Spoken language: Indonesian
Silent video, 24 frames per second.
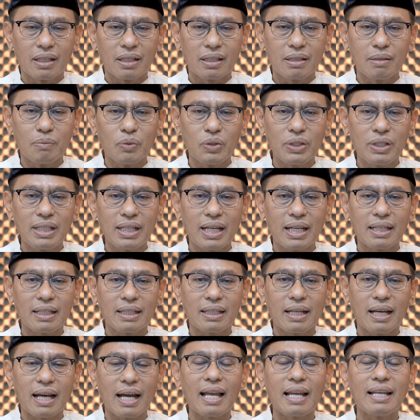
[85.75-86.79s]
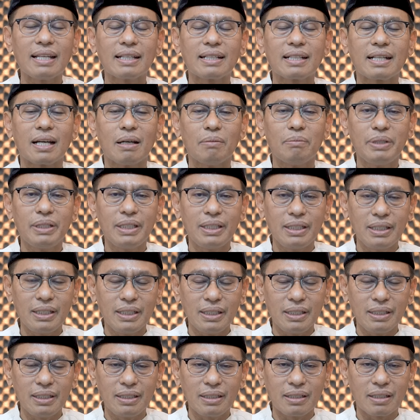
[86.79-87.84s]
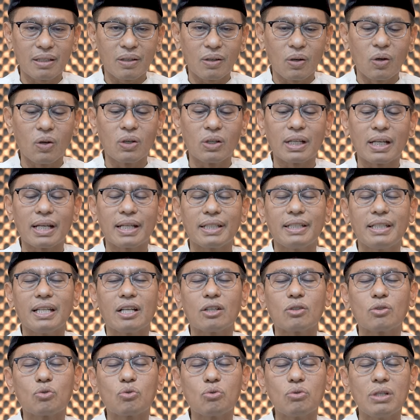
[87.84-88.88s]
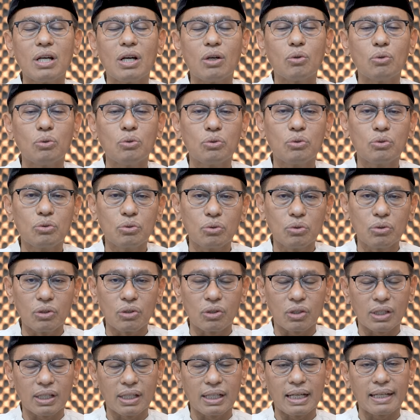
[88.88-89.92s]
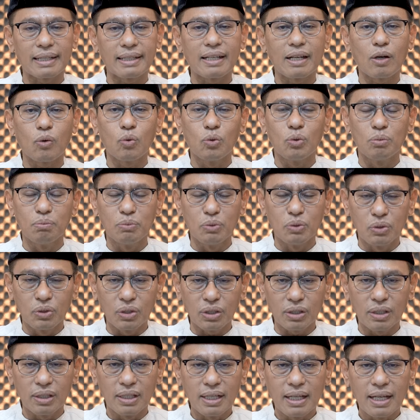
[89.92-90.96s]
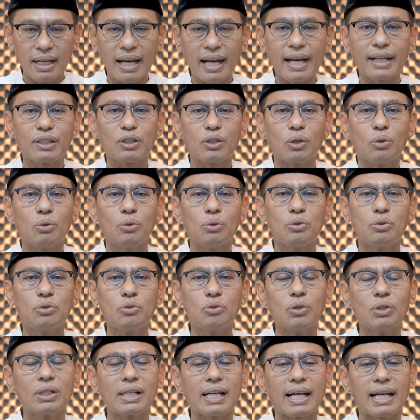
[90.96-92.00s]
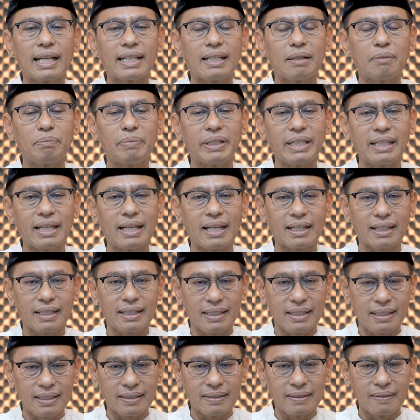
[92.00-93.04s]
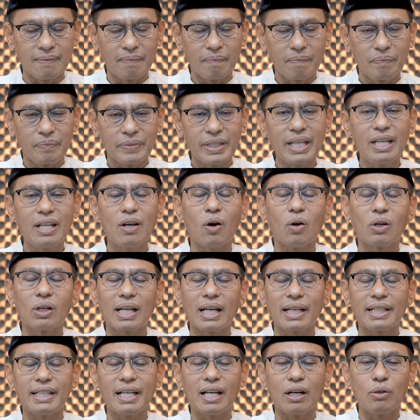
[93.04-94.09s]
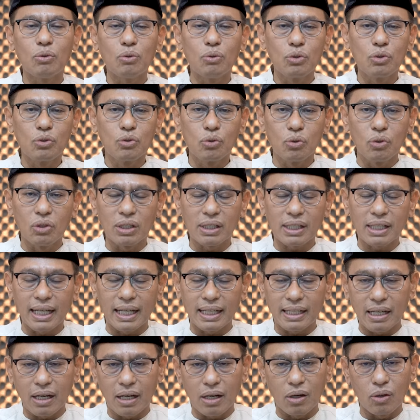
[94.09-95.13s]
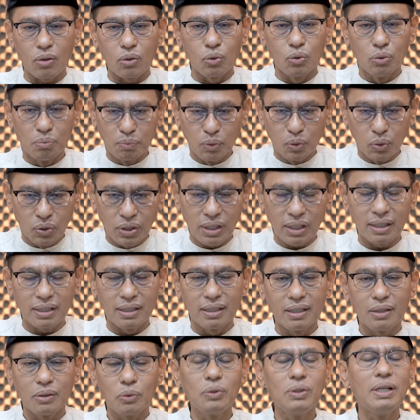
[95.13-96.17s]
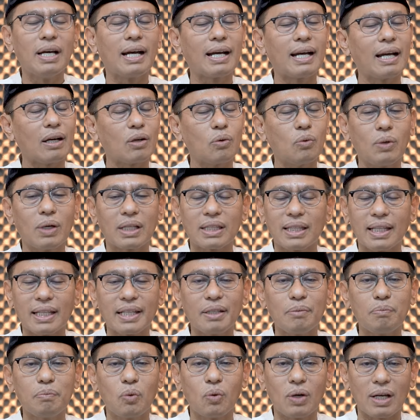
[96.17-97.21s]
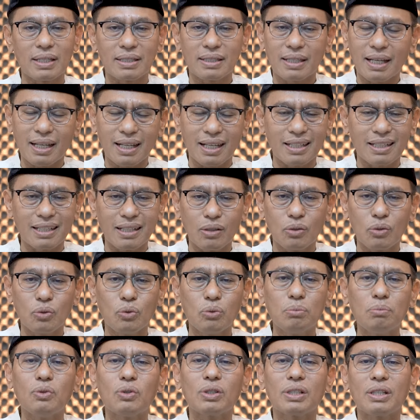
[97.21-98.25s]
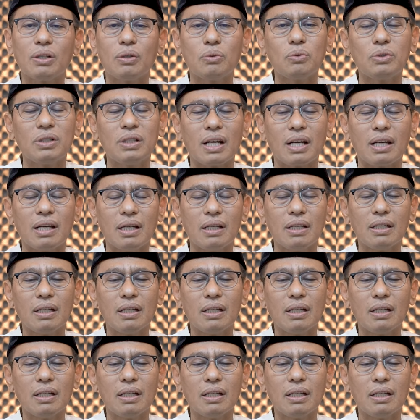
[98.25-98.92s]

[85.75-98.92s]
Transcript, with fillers: Kemudian al-kabir, orang yang sudah uzur karena umur atau uzur karena penyakit. Jadi orang yang uzur karena umur udah nggak kuat lagi puasa karena umurnya udah